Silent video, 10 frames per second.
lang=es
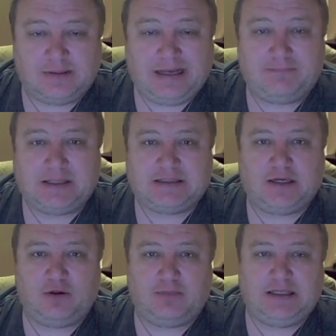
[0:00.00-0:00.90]
Y
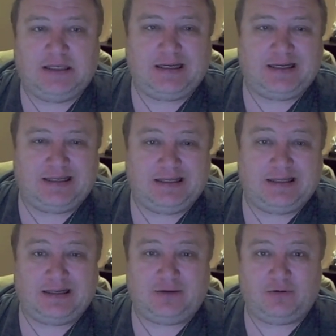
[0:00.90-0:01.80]
pasado mañana,
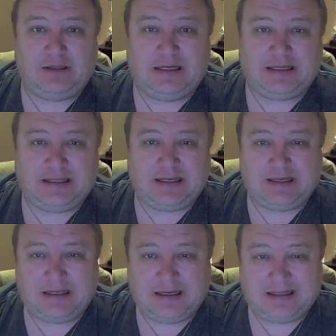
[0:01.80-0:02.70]
desde las 2 de la
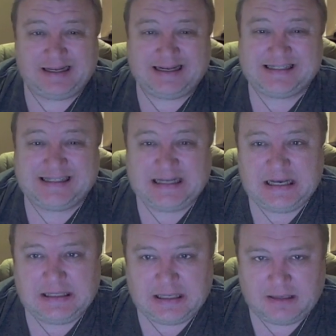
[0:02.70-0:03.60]
tarde hasta las
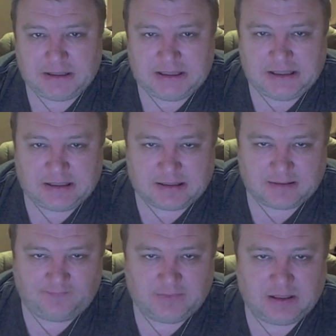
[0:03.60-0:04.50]
6 de la
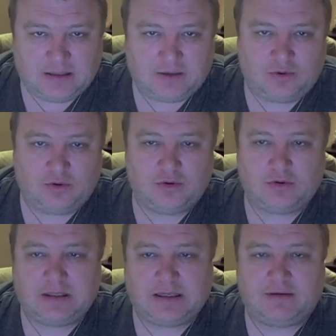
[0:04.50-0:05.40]
mañana, en el estudio
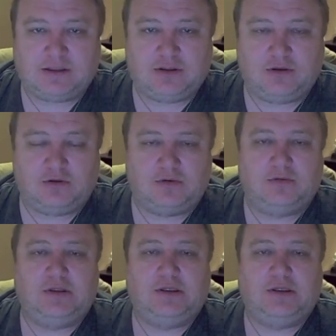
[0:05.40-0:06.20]
de grabación